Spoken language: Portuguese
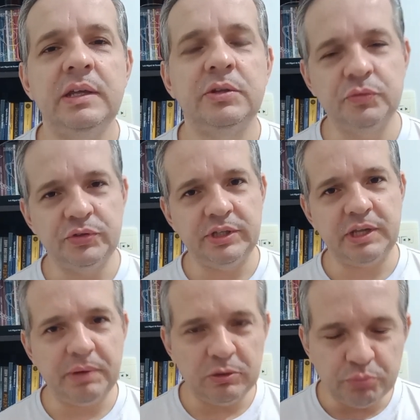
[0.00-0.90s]
Então se você
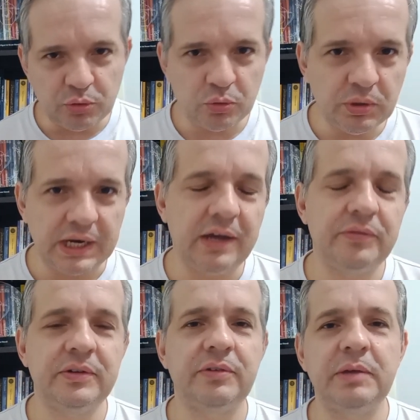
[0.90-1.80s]
trabalha um pouco com
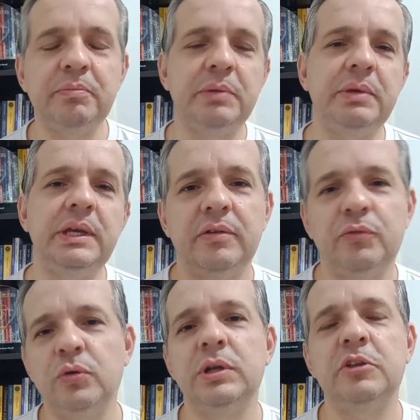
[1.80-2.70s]
gráfica, vai imprimir é,
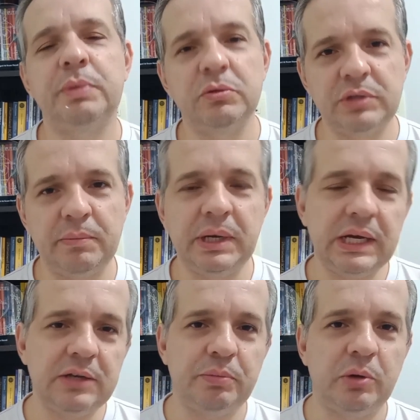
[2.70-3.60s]
folhas para um
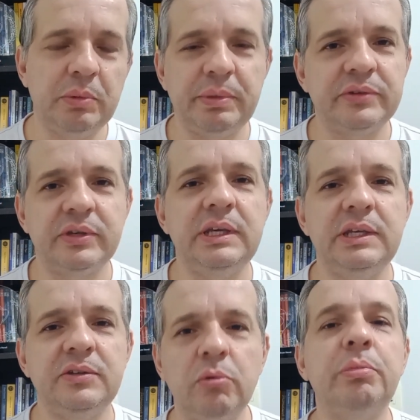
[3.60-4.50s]
trabalho, para uma
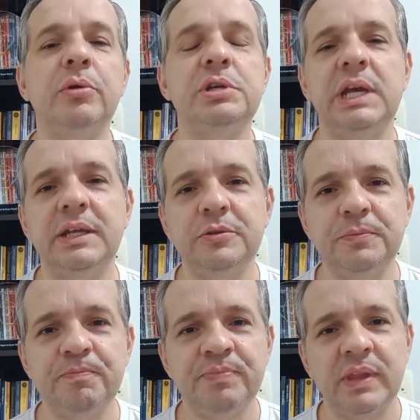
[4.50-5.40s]
pesquisa, um projeto,
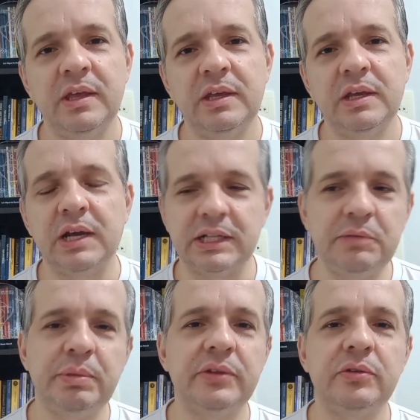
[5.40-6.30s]
cada
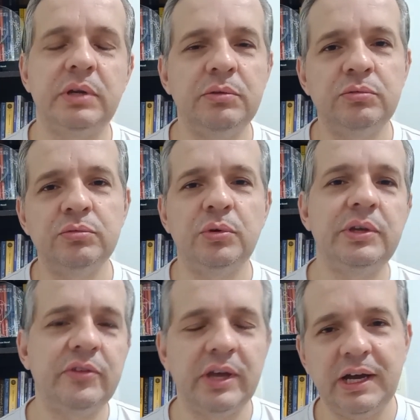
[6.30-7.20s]
impressão ali um,
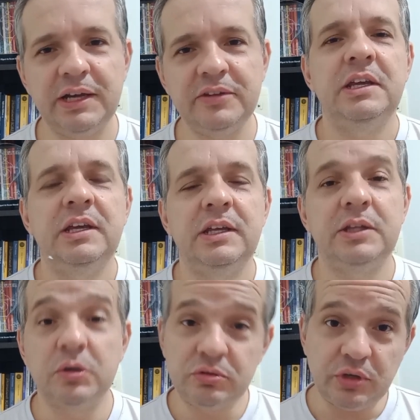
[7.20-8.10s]
dois reais.
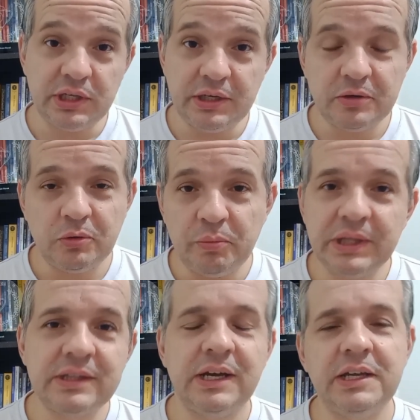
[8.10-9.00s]
Então eu só queria
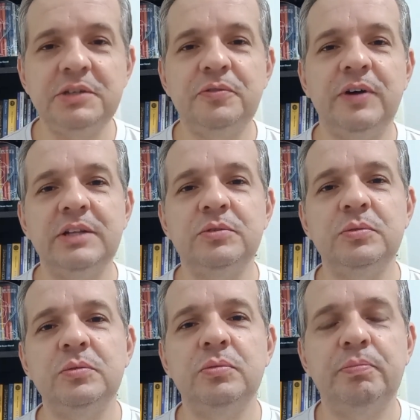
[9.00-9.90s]
comentar que de fato
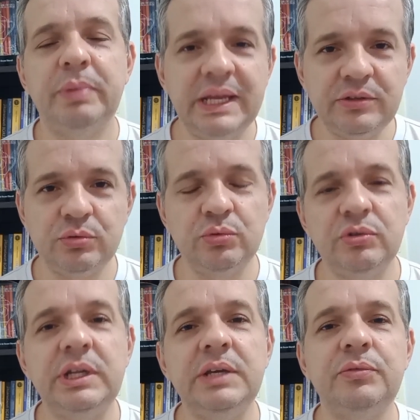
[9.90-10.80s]
o preço
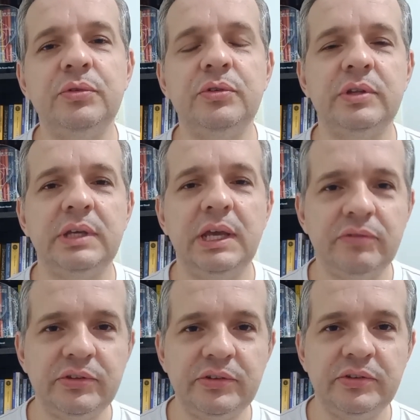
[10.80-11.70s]
dos livros e
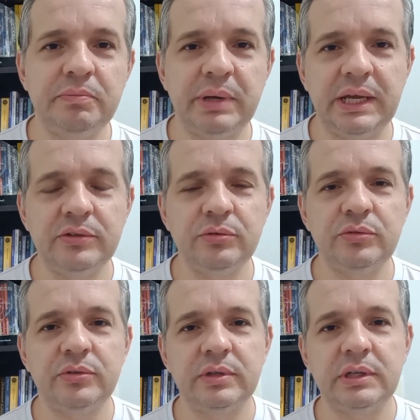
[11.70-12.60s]
revistas
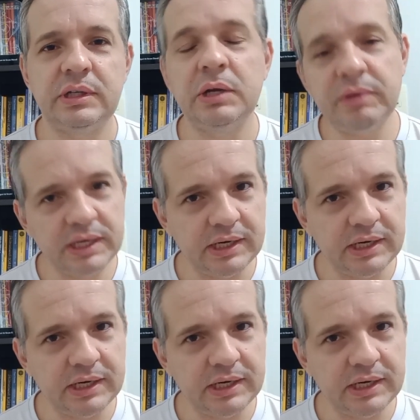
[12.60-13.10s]
impressos não é